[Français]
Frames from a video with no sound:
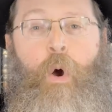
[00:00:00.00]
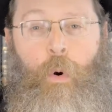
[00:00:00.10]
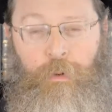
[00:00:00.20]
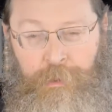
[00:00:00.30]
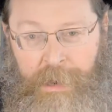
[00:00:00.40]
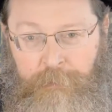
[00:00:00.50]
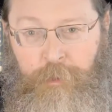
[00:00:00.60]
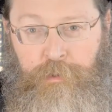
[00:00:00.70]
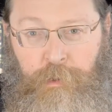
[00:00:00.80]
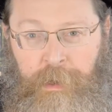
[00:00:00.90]
Au-delà
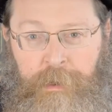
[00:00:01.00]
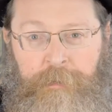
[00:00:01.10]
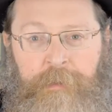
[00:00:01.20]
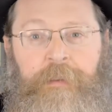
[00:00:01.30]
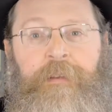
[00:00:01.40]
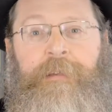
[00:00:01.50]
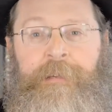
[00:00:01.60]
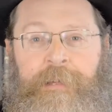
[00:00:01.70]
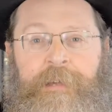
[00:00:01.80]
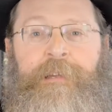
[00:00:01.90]
de cela,
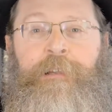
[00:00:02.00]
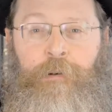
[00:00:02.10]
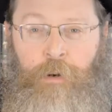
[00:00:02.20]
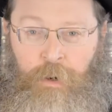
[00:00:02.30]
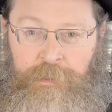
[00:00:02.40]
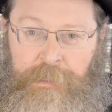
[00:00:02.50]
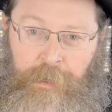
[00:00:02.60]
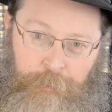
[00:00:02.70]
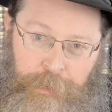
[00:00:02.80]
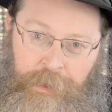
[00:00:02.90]
il est, leur dit
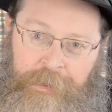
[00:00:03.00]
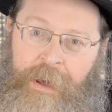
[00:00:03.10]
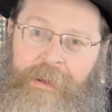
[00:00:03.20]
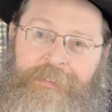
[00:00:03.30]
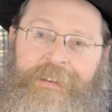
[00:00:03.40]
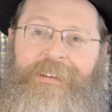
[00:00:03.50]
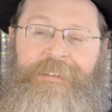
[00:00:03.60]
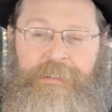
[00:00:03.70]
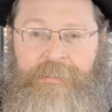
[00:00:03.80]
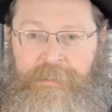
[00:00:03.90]
Rabbi Rayat,
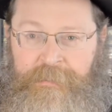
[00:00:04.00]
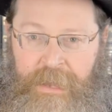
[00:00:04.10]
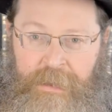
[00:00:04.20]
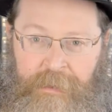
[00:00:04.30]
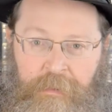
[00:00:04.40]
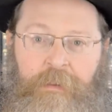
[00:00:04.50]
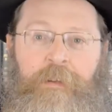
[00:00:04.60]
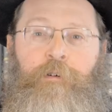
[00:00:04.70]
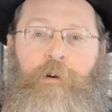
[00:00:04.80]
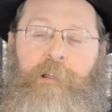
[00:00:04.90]
nécessaire
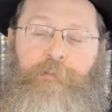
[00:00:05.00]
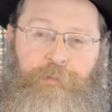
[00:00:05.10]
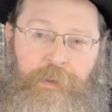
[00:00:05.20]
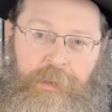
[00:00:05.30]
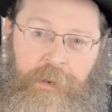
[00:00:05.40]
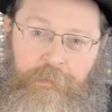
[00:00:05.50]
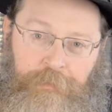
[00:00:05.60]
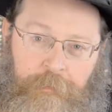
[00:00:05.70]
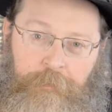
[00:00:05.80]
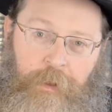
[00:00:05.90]
que les filles et les
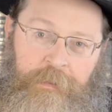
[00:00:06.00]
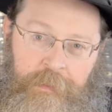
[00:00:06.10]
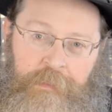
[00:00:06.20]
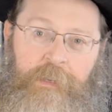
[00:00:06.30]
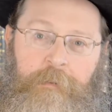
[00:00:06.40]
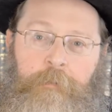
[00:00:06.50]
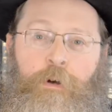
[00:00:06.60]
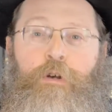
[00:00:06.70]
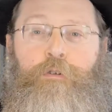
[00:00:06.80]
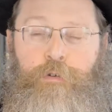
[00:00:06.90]
femmes de Chassidim
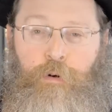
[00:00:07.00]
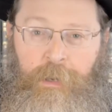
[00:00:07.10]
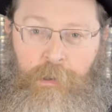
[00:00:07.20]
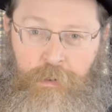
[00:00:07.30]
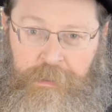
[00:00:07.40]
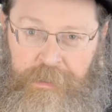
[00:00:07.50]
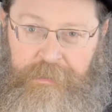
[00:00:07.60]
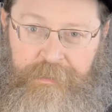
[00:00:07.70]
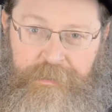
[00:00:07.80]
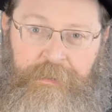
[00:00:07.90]
se
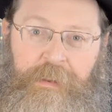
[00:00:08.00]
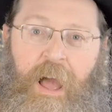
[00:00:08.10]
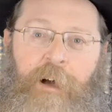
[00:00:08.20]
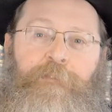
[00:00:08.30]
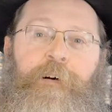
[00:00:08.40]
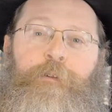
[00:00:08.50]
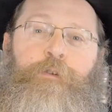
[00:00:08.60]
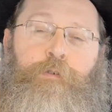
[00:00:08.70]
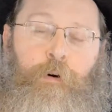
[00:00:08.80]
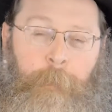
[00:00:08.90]
réunissent afin de
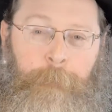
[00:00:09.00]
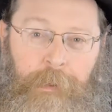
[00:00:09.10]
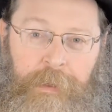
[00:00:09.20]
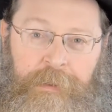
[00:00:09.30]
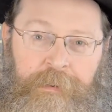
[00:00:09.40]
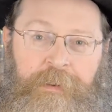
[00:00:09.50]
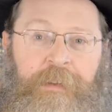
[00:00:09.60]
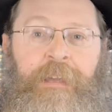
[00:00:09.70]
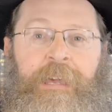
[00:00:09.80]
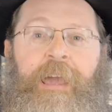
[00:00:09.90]
se rappeler
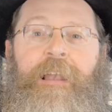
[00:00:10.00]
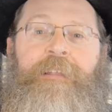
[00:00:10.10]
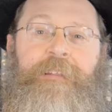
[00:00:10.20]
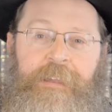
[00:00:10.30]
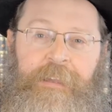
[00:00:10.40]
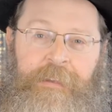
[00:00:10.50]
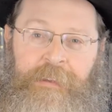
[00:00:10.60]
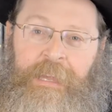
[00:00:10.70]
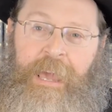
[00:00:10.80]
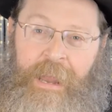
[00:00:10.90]
quelle
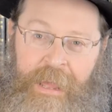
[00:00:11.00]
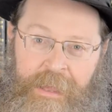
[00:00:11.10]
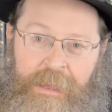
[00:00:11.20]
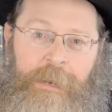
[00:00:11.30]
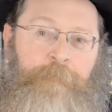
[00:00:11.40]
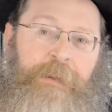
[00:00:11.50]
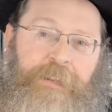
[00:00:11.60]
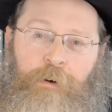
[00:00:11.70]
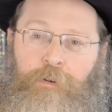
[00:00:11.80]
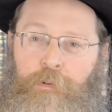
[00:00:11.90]
était, quelle est la
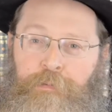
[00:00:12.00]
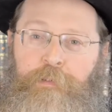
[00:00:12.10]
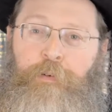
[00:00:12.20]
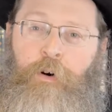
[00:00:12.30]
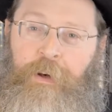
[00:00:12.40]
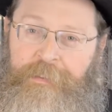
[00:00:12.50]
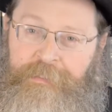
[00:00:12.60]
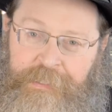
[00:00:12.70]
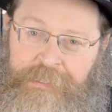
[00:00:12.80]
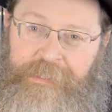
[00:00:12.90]
manière de vivre
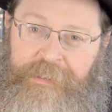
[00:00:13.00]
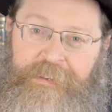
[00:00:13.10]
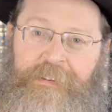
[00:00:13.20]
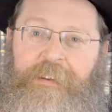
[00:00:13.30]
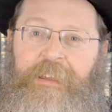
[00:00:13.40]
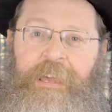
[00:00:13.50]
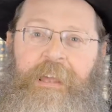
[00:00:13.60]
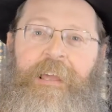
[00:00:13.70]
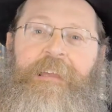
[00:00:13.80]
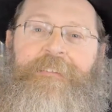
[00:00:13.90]
chassidique,
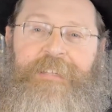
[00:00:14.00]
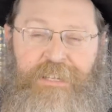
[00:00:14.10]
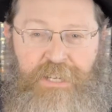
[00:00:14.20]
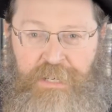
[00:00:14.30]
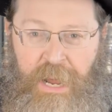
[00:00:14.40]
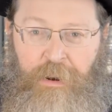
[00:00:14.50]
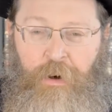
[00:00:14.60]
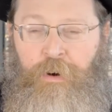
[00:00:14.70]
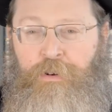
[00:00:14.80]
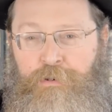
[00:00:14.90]
quelle est cette
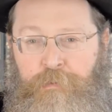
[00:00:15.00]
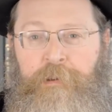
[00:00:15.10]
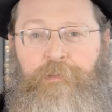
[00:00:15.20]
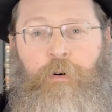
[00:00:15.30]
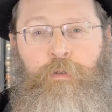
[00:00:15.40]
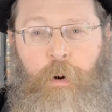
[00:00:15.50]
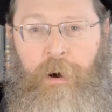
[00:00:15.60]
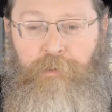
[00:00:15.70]
chaleur juive qu'on doit